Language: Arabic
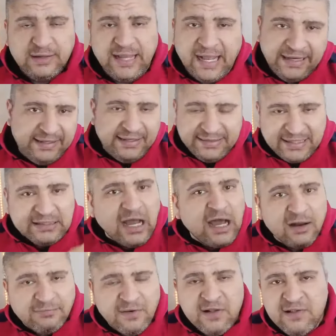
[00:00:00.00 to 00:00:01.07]
يعني انت
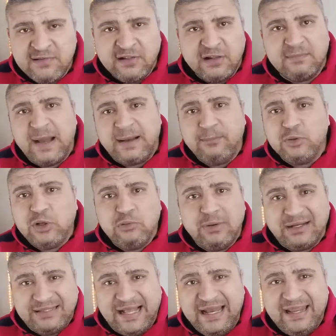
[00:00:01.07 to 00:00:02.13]
تعرف اصلا محمود
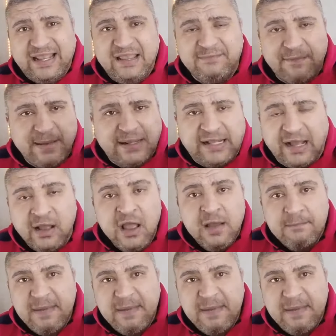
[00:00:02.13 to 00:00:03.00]
الورداني كيف بدا